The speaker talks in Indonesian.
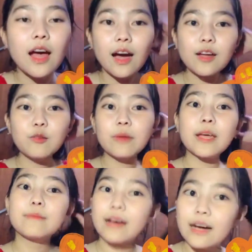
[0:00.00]
kan
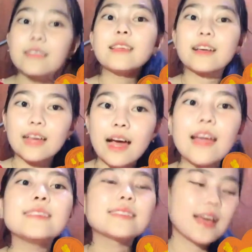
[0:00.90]
lumayan banget ya
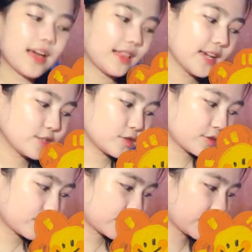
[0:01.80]
guys
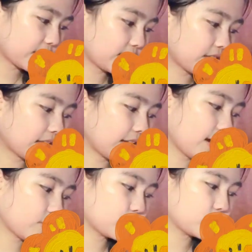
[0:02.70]
lanjut tadi
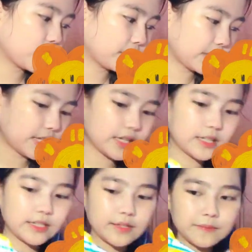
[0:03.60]
aku juga beli
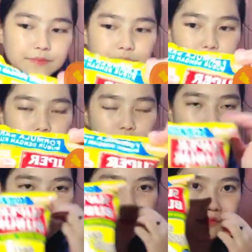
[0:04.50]
ini
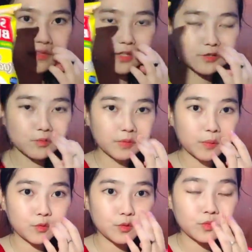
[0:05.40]

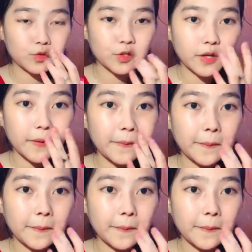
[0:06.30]
super bubur